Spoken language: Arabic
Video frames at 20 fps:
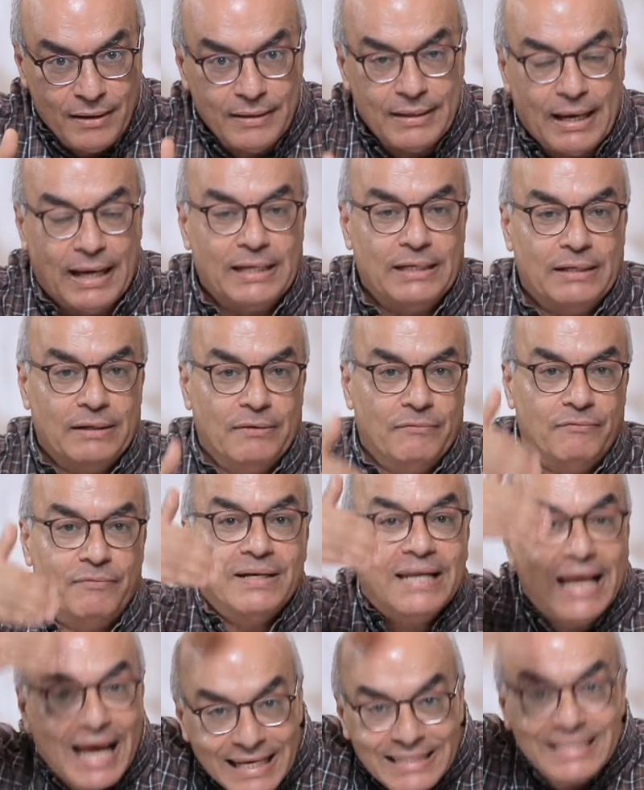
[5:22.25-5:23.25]
يعني في
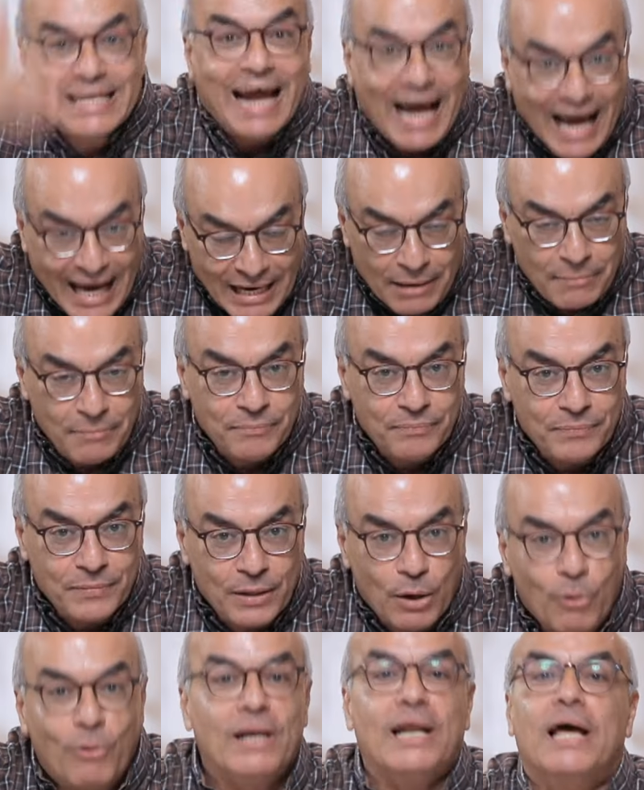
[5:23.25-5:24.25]
نهايه العالم
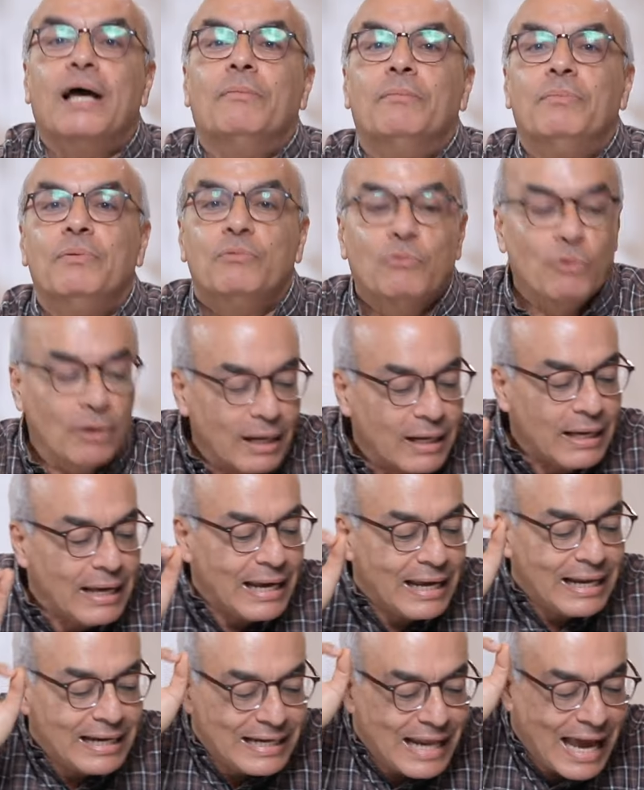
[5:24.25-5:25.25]
هو الاب يقول لك
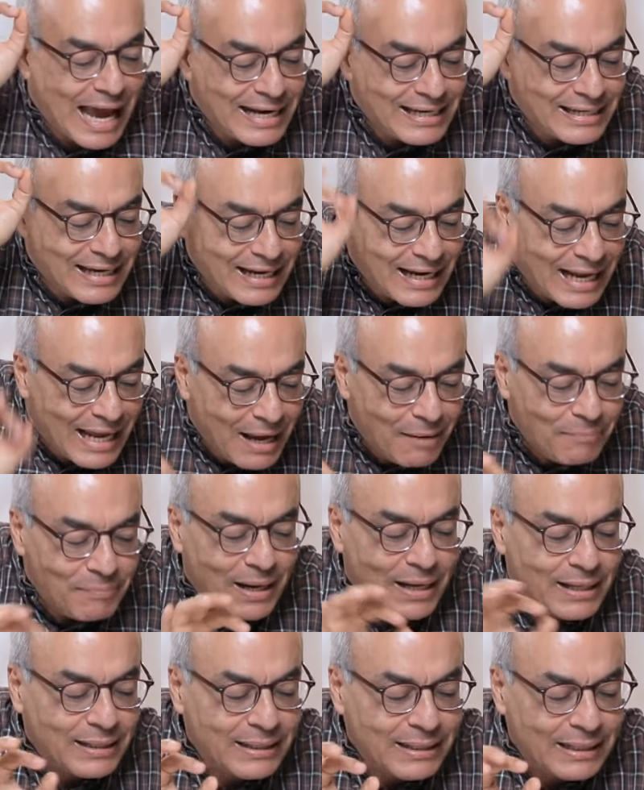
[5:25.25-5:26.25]
لان الاب
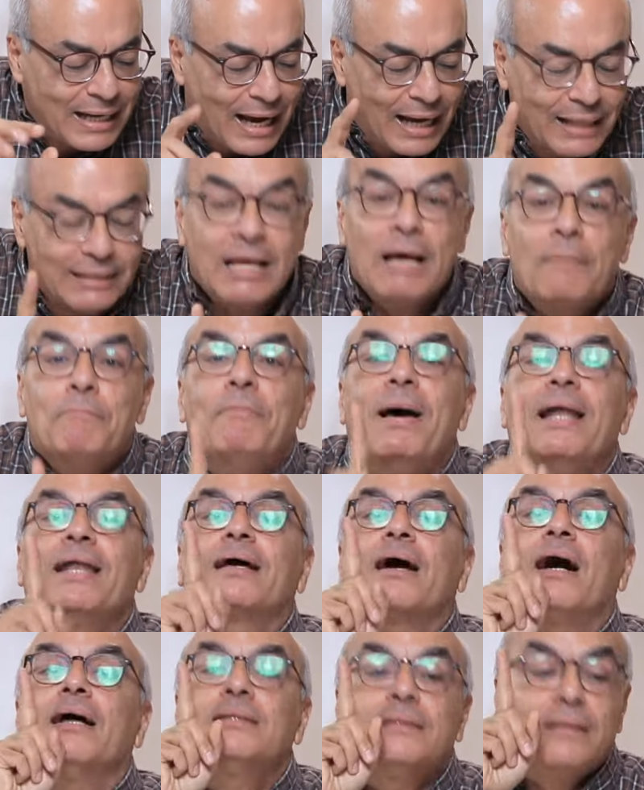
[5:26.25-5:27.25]
لا يدين احد بل
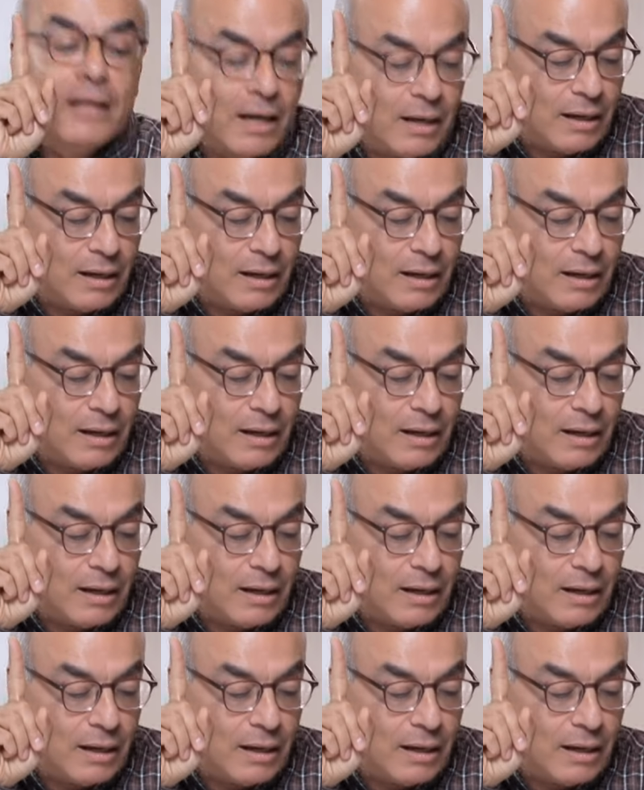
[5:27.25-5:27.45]
قد